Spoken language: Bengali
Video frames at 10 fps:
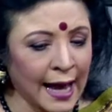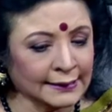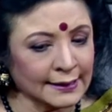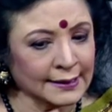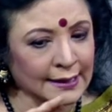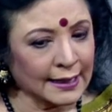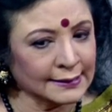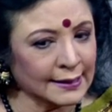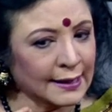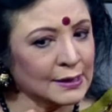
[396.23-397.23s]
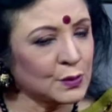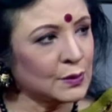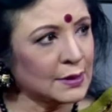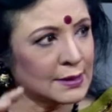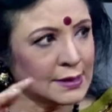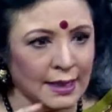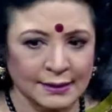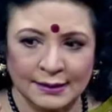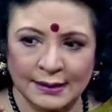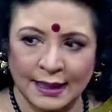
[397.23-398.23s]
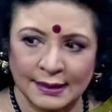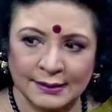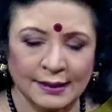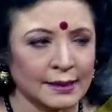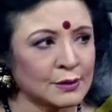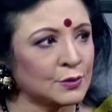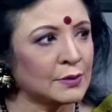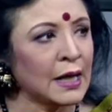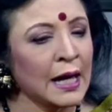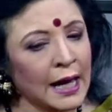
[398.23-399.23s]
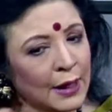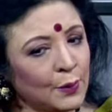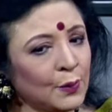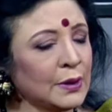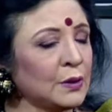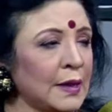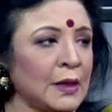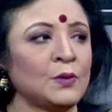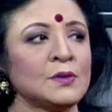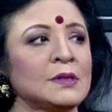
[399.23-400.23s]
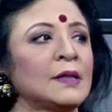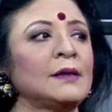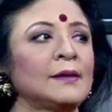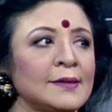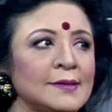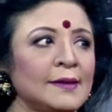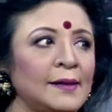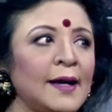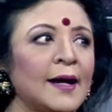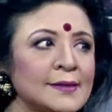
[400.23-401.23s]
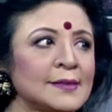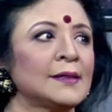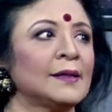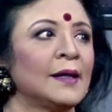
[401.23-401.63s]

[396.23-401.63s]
একটা থেকে আরেকটা রাগে চলে যাচ্ছে একটা থেকে আরেকটা রাগে চলে এগুলো কিন্তু হিন্দুস্তানি ক্লাসিক্যালে আছে